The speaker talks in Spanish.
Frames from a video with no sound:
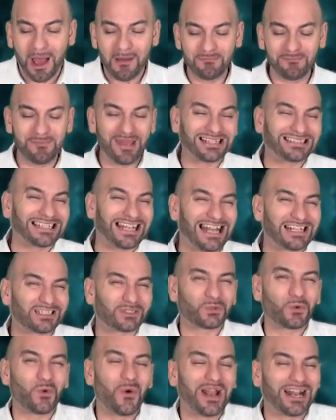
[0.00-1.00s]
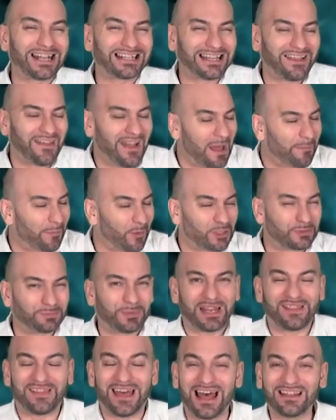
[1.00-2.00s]
mes de la suerte, de la
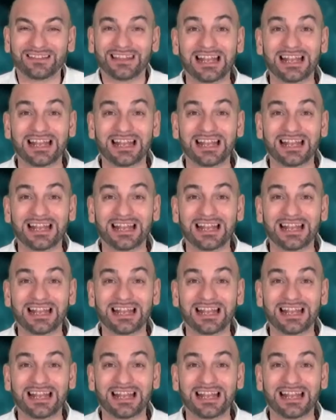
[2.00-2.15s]
prosperidad,